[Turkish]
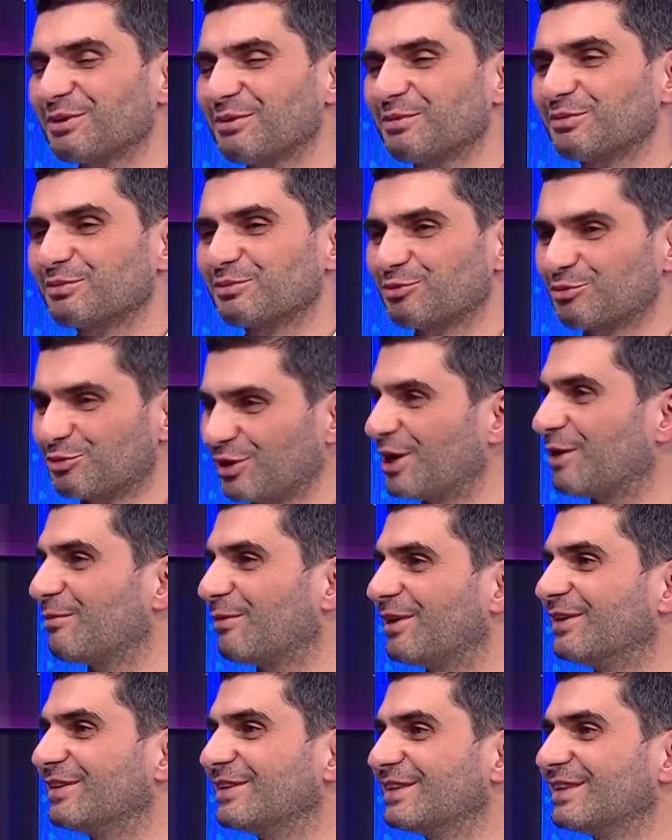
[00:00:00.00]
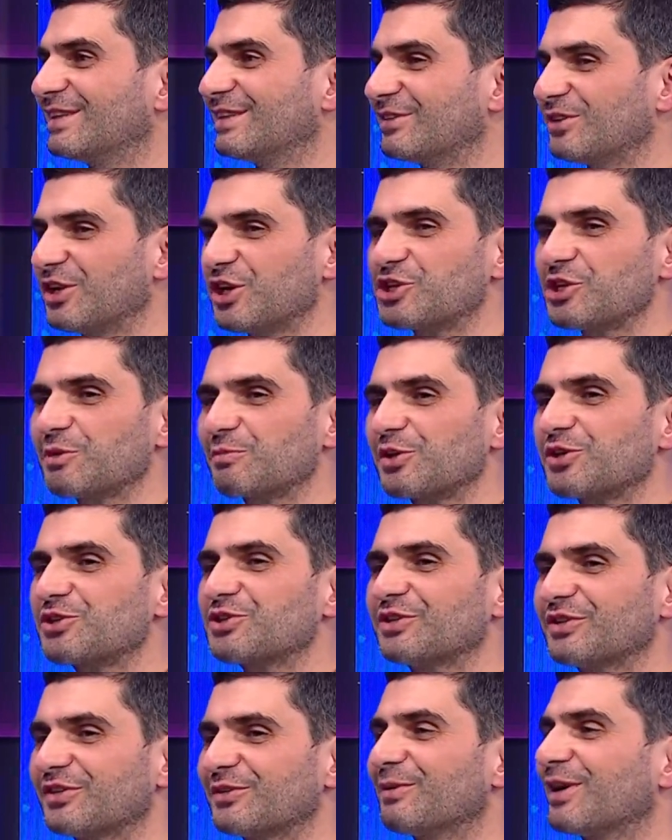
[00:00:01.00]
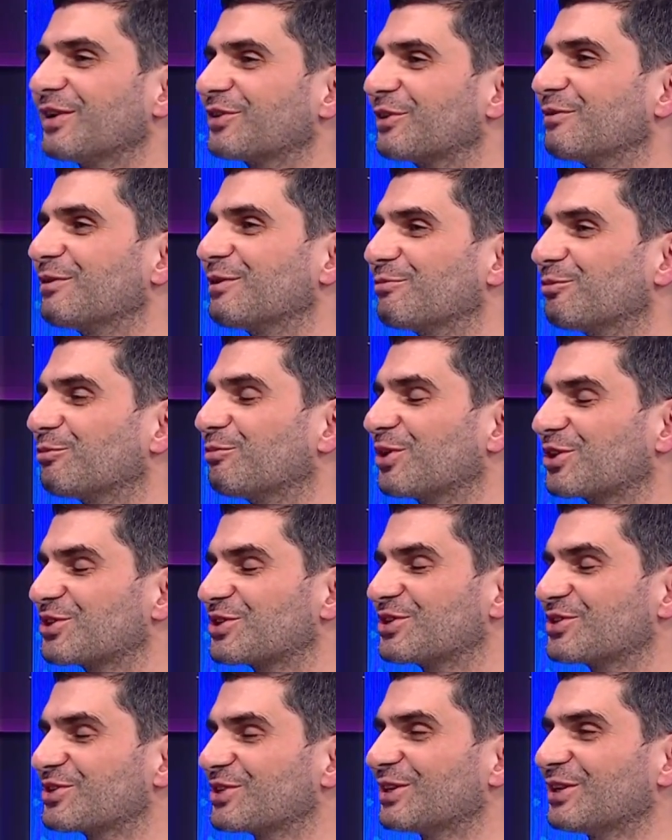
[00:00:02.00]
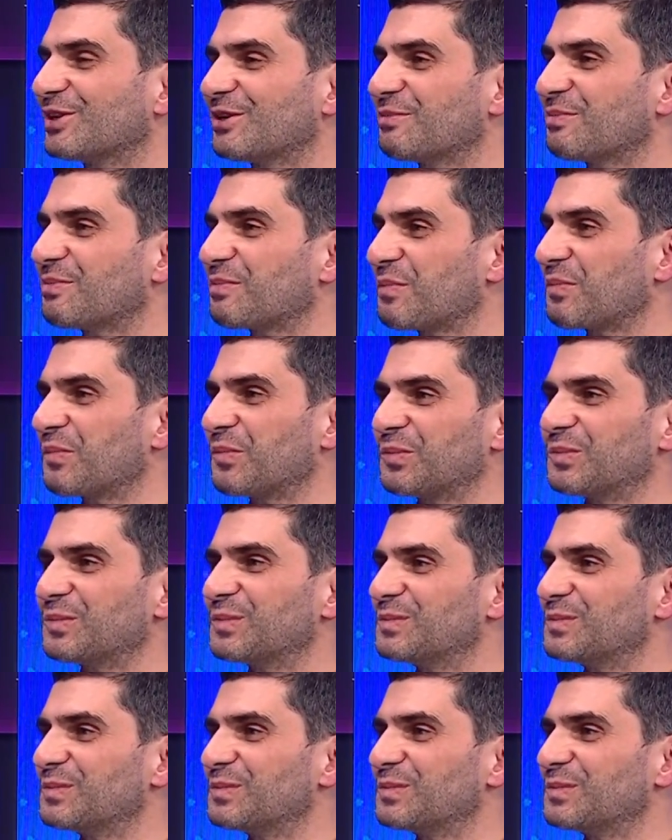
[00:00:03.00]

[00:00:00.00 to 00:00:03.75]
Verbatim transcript: Tabii. Güzel ama. Evet, Değişik bakış açısı. Ben yani hakemi bakış e, doğru